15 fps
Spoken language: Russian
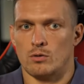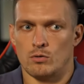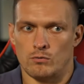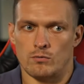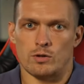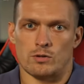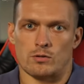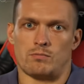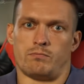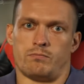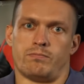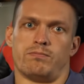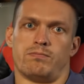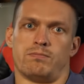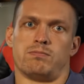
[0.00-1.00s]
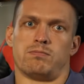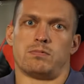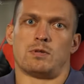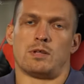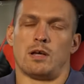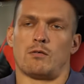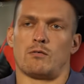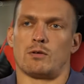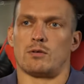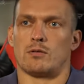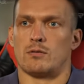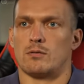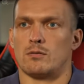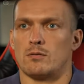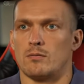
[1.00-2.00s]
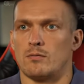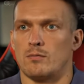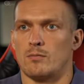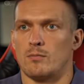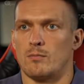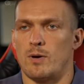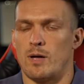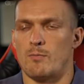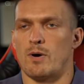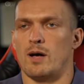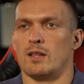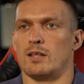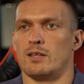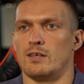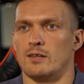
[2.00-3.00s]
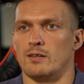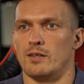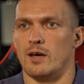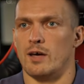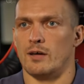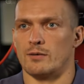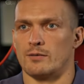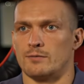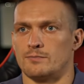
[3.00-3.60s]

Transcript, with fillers: Ну, вот так вот Поймал один, да.